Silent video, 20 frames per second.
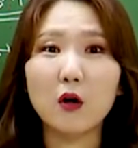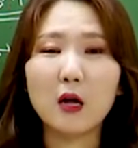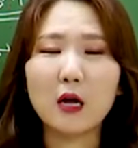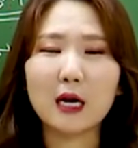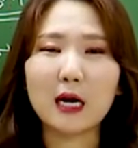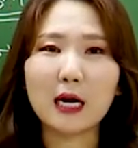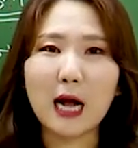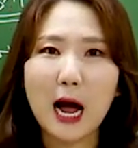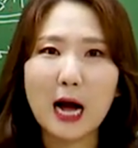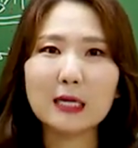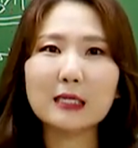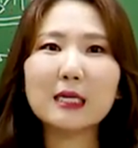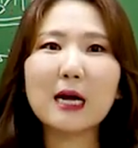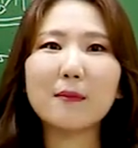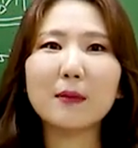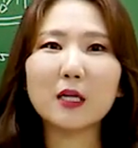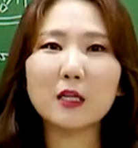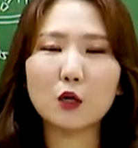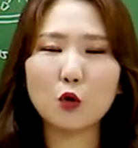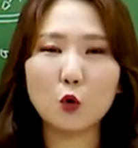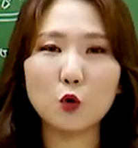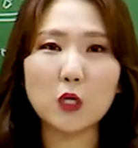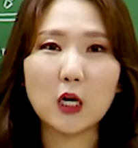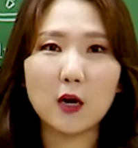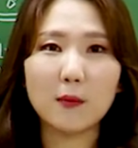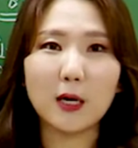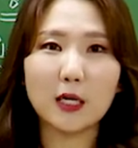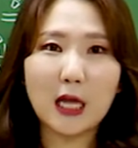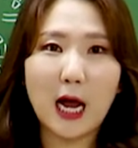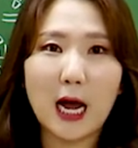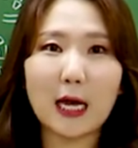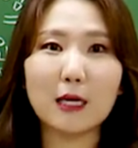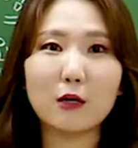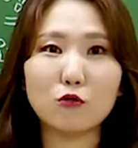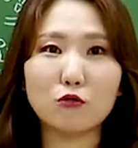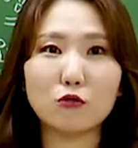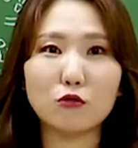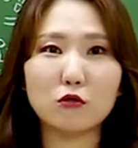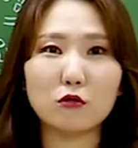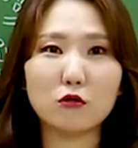그러니까 강사마다 교재가 막 다
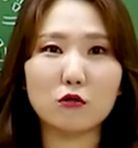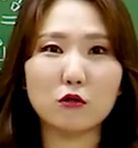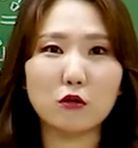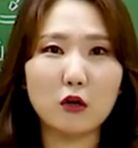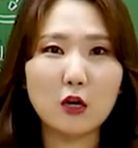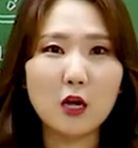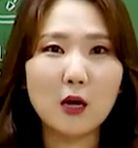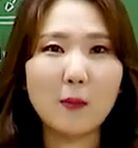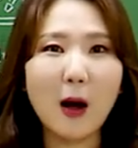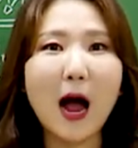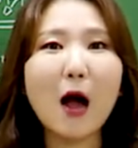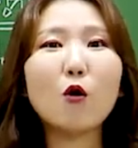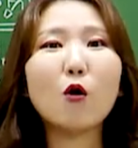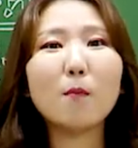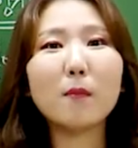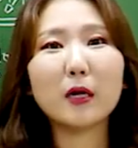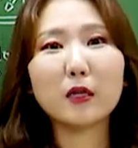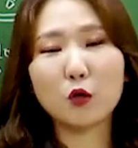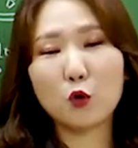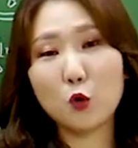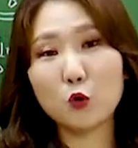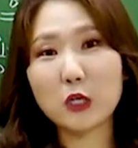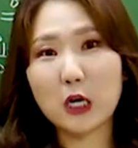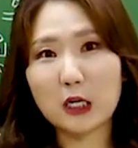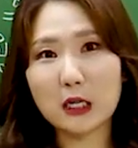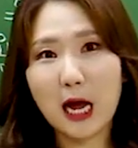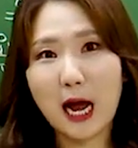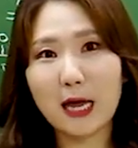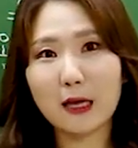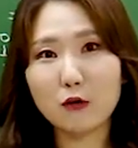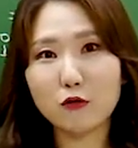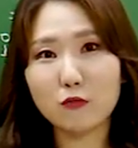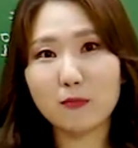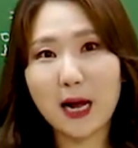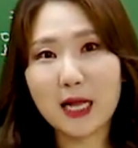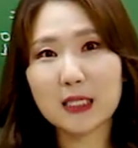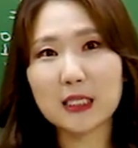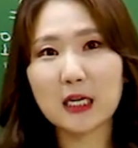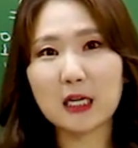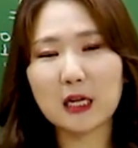있고 학원마다 교재가 다 있고
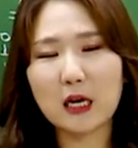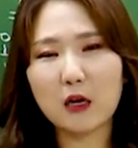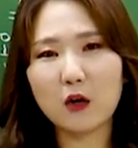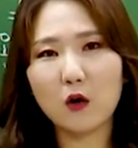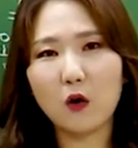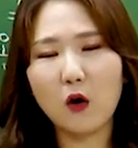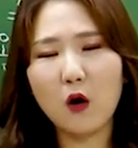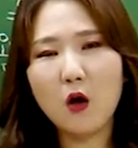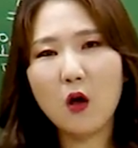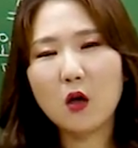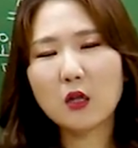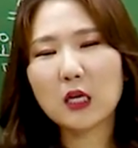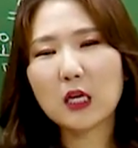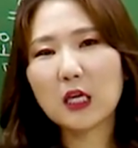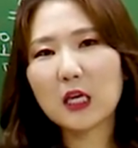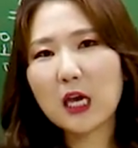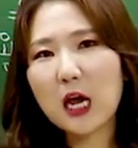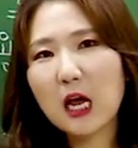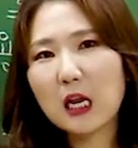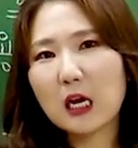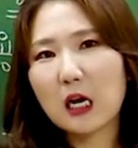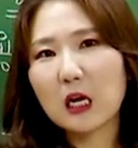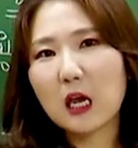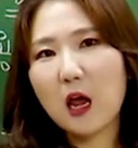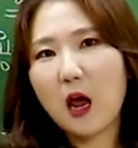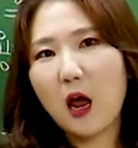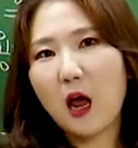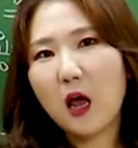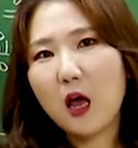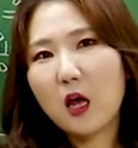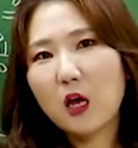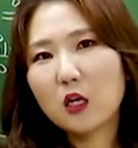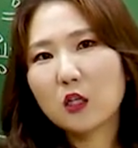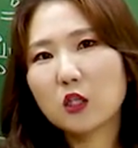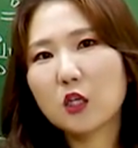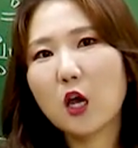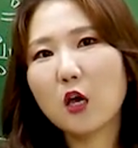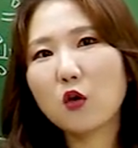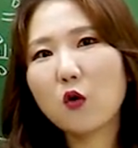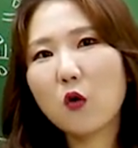많잖아요. 근데 희한하게
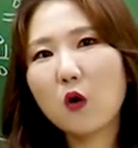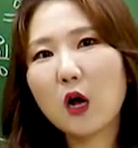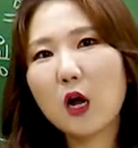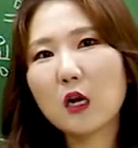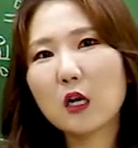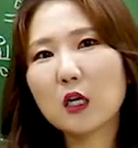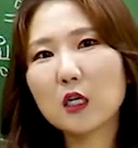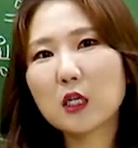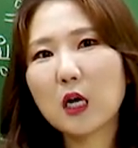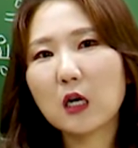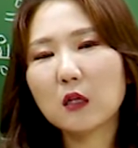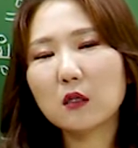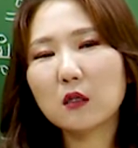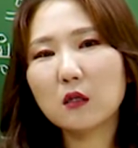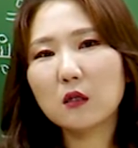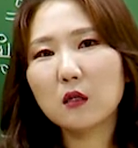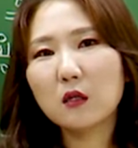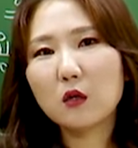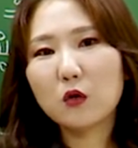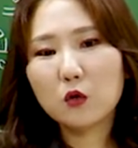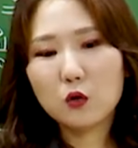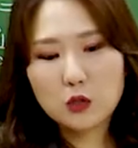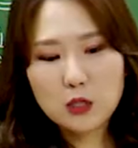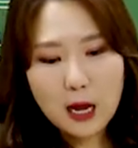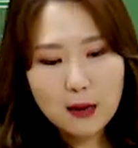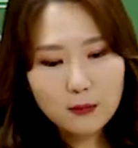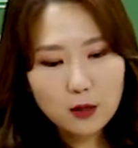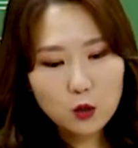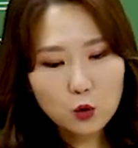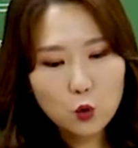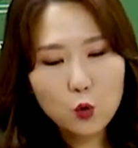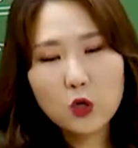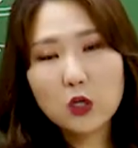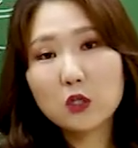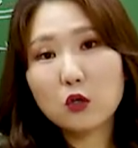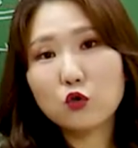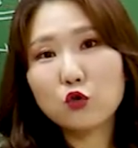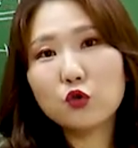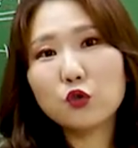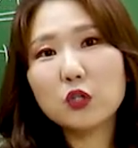재경관리사는 삼일, 여기
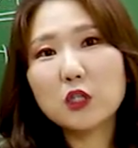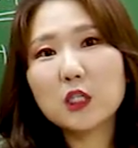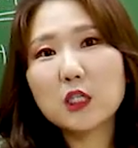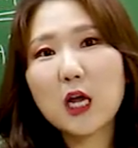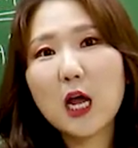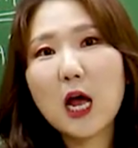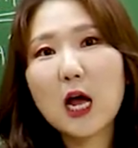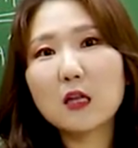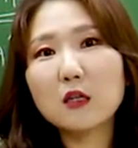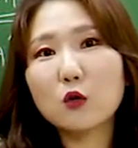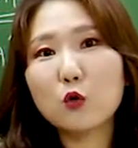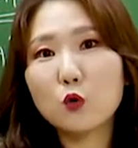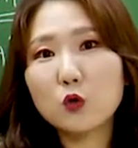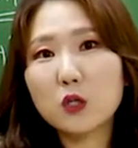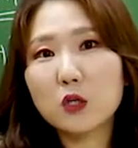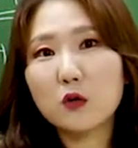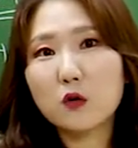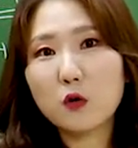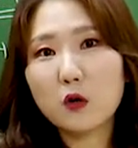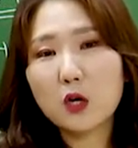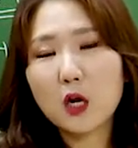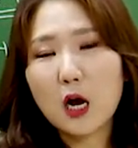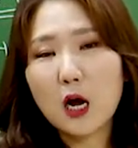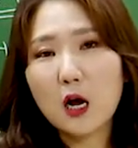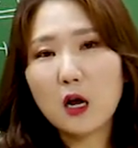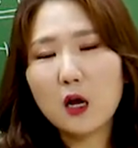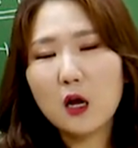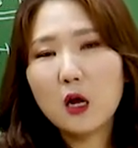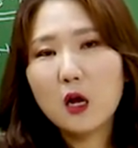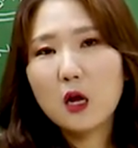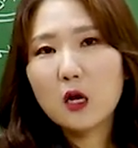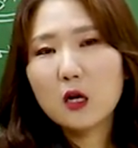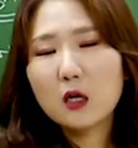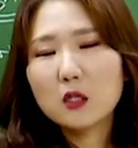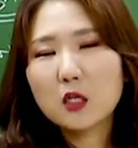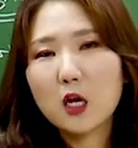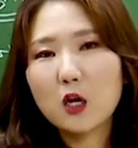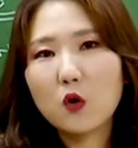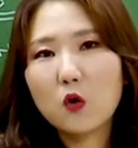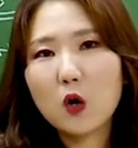이제 출제하는 곳이에요, 여기가.
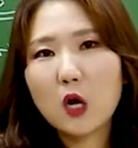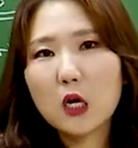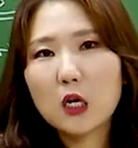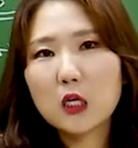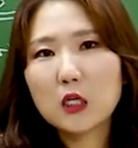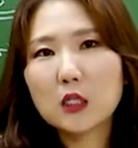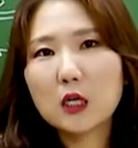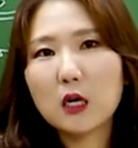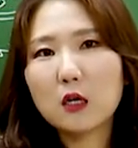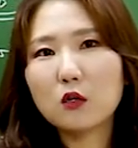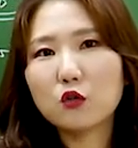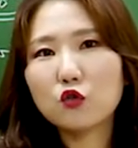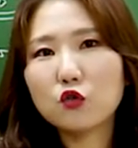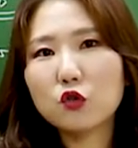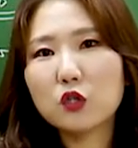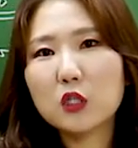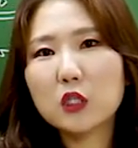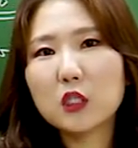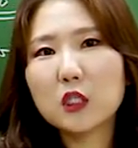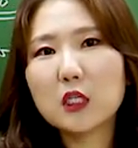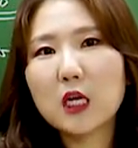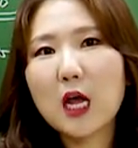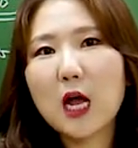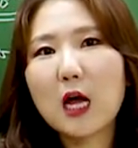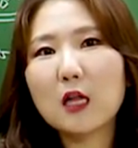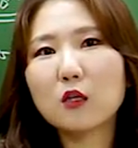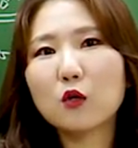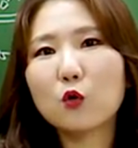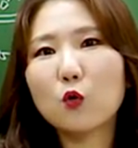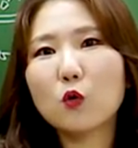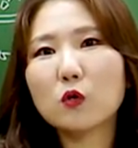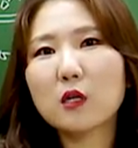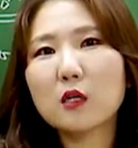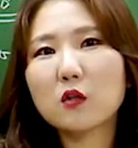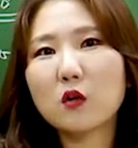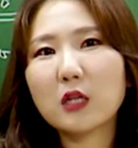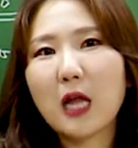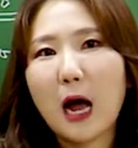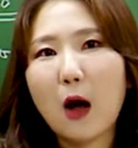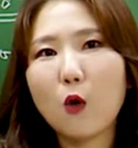재경관리사를 출제하는
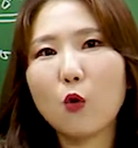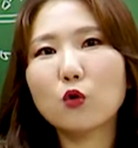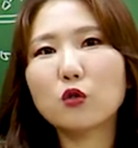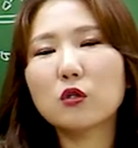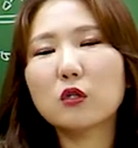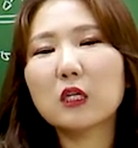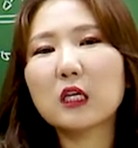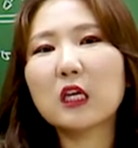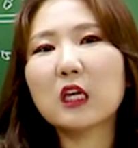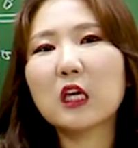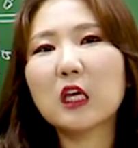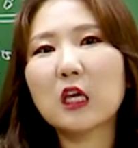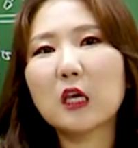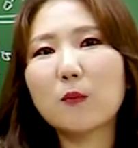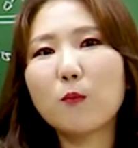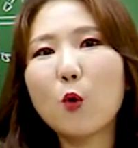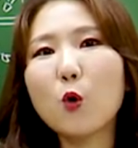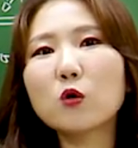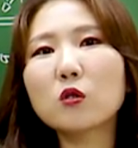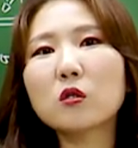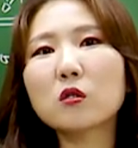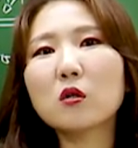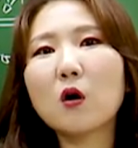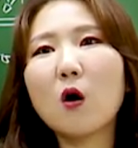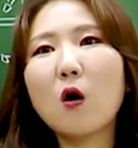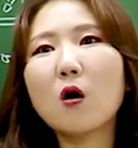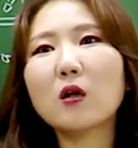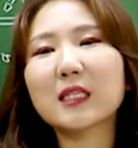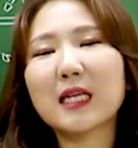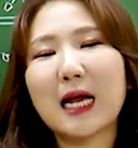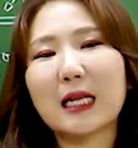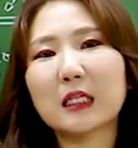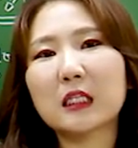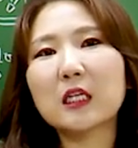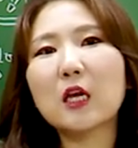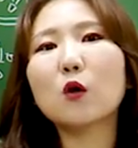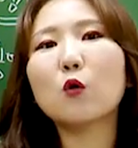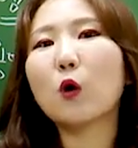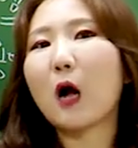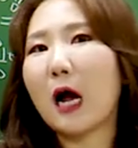곳에서 나오는 이 기본서
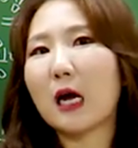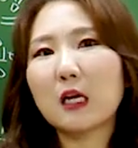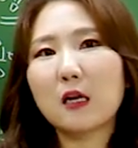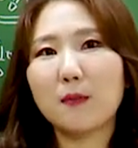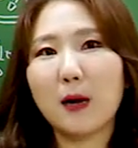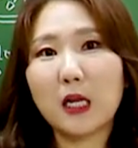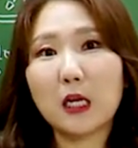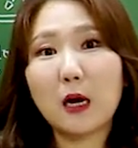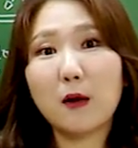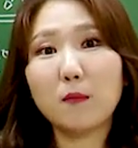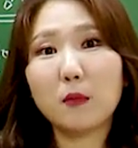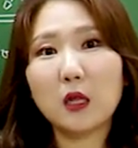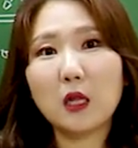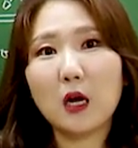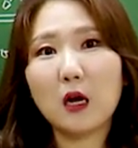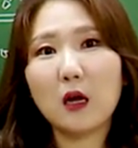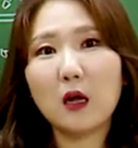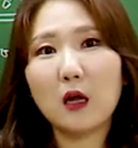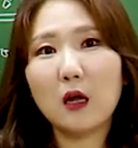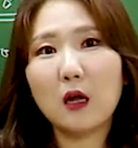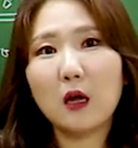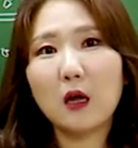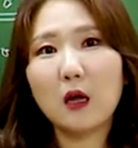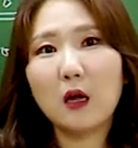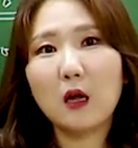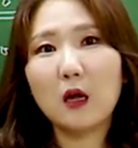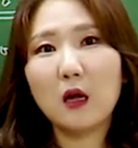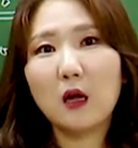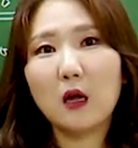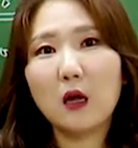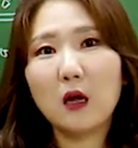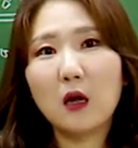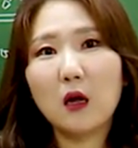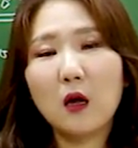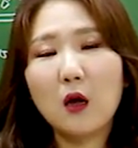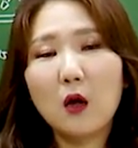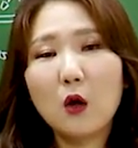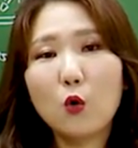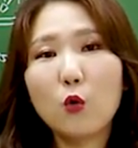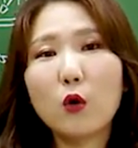자체로 강의를 많이 합니다.
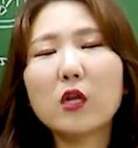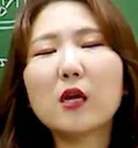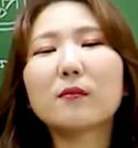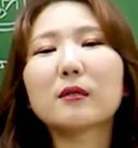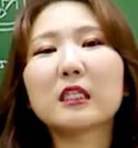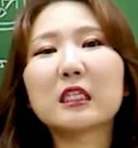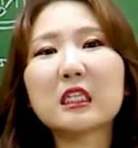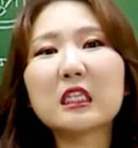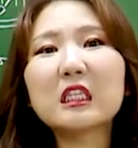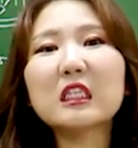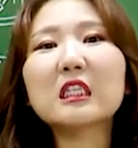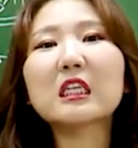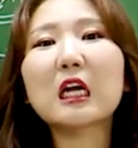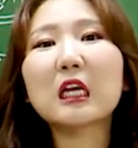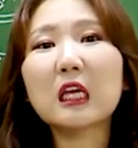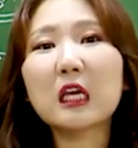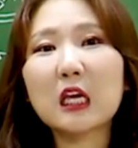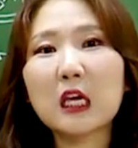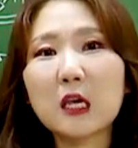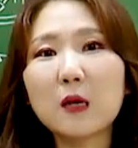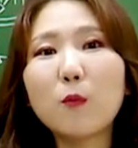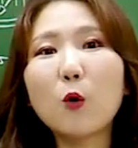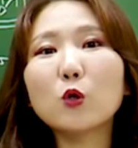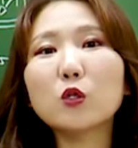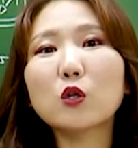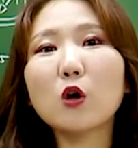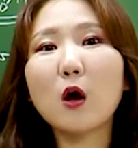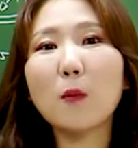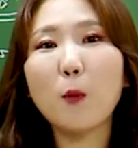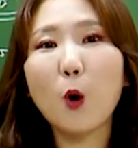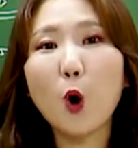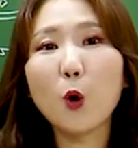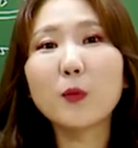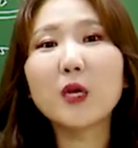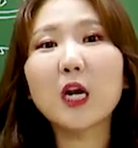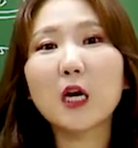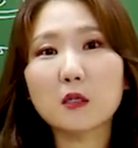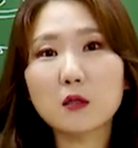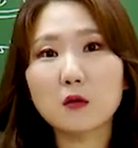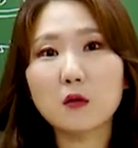왜냐면 진짜 이 기본서가
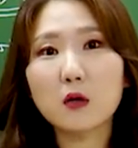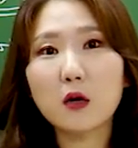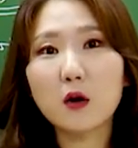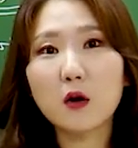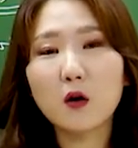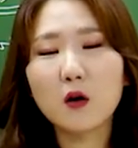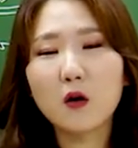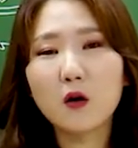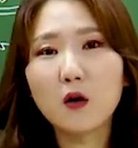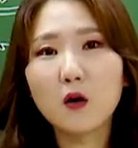범위라서 그래요.